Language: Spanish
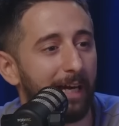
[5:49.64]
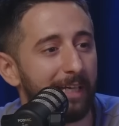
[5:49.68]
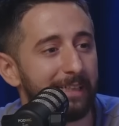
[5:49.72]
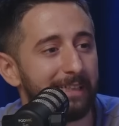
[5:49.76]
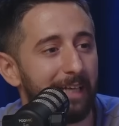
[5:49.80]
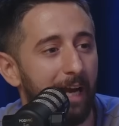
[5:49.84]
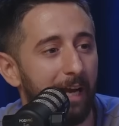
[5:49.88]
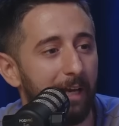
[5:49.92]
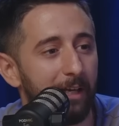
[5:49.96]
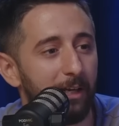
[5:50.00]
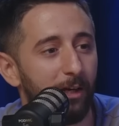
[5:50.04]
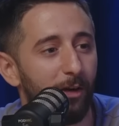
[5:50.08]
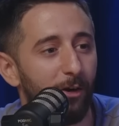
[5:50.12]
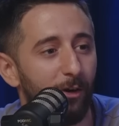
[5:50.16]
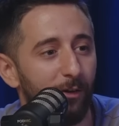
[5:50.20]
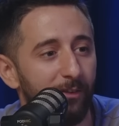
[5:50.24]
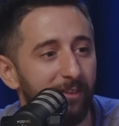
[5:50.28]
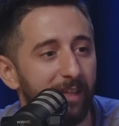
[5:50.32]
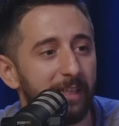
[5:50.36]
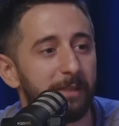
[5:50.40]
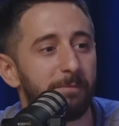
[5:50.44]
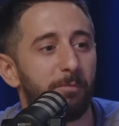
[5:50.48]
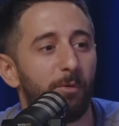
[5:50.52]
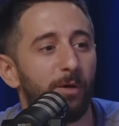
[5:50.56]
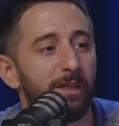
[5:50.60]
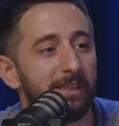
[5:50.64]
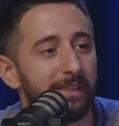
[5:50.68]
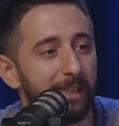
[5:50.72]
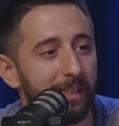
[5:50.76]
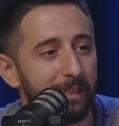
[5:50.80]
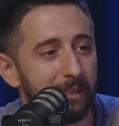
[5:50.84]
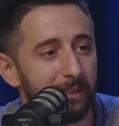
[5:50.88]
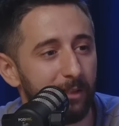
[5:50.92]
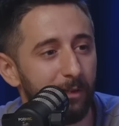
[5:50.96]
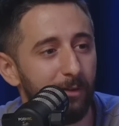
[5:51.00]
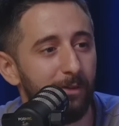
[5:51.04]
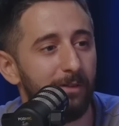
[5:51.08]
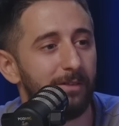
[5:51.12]
que salió después de
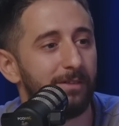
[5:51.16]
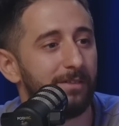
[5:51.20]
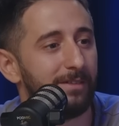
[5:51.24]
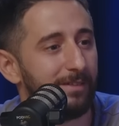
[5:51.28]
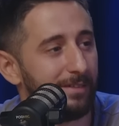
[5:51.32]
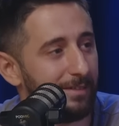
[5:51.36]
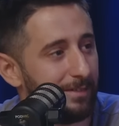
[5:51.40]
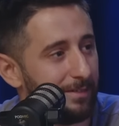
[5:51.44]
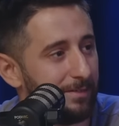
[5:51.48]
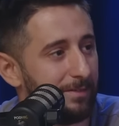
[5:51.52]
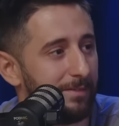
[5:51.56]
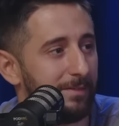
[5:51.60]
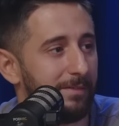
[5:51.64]
eso. Yo sé